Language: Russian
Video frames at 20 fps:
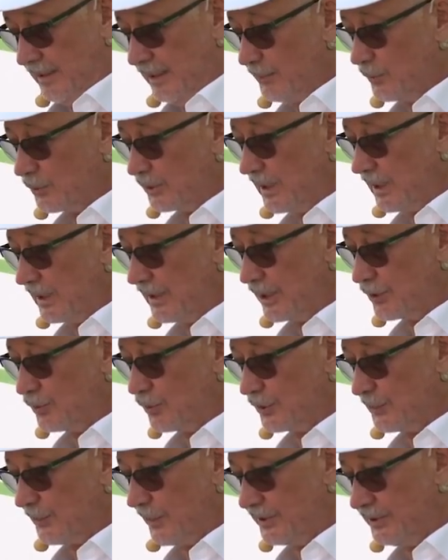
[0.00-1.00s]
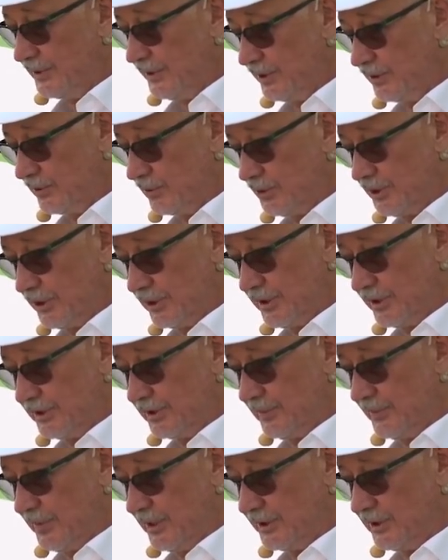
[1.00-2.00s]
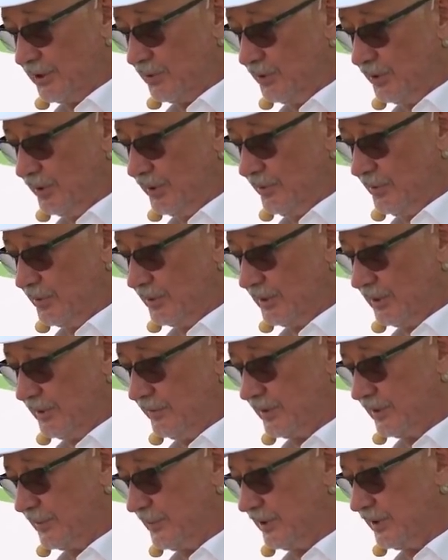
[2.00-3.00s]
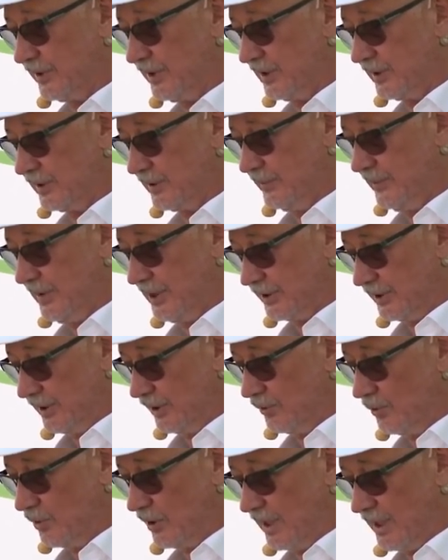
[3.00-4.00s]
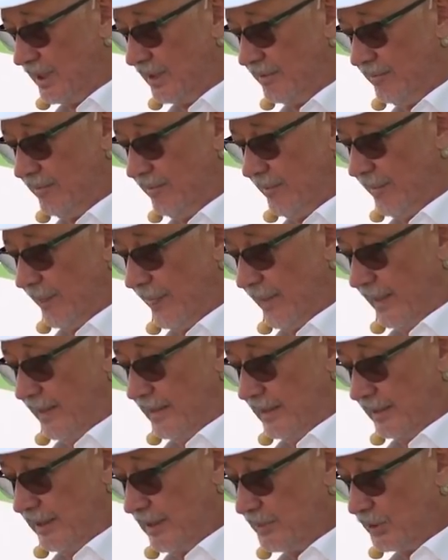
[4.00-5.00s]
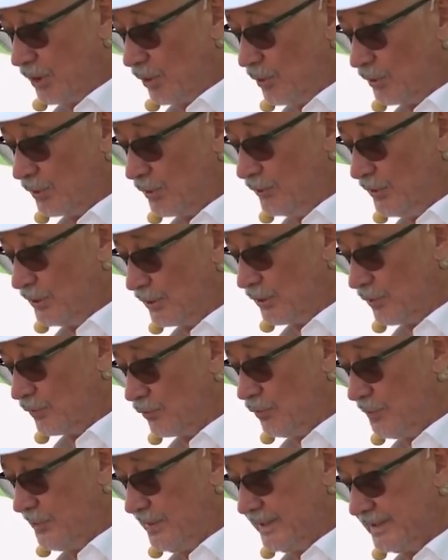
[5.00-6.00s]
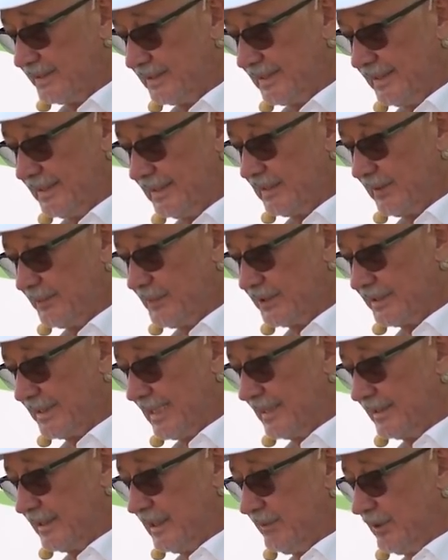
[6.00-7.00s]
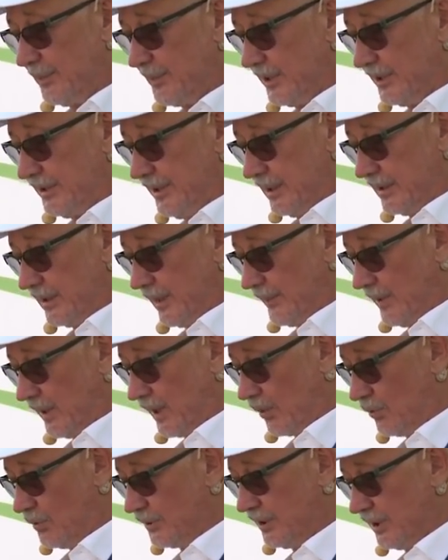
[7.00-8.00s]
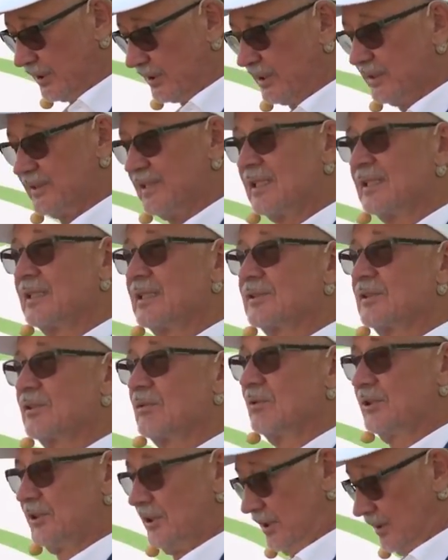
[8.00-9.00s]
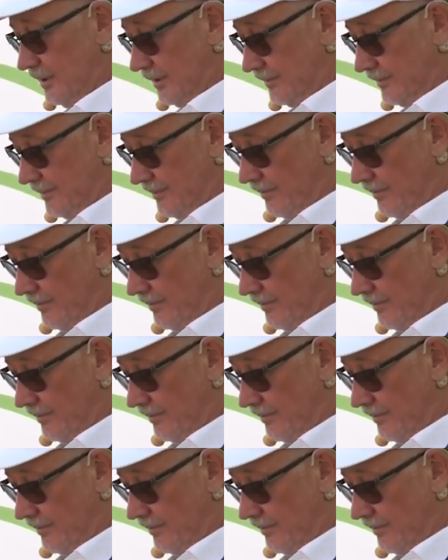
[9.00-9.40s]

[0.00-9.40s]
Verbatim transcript: Не пускал нашу экспозицию 14-местный Юнибус и 18-местный Юникар – на международную выставку в Минске и написал на имя президента Беларуси отрицательное заключение.